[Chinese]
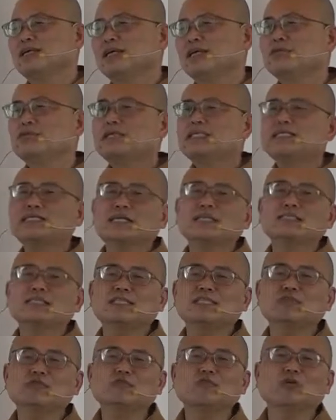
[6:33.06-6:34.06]
因为身
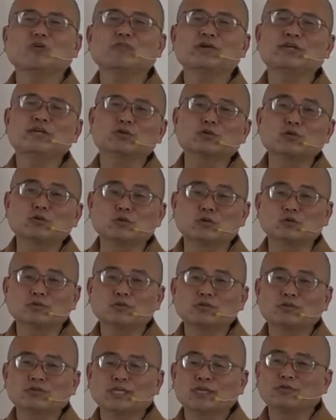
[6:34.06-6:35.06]
心如果没有苦，
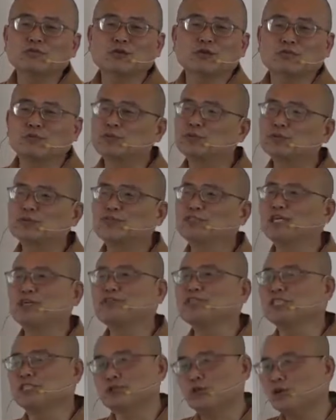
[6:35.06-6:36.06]
那我们不需要
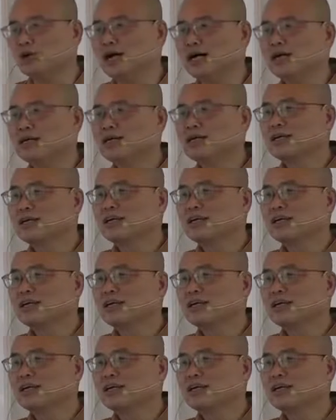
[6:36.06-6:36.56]
解脱啊。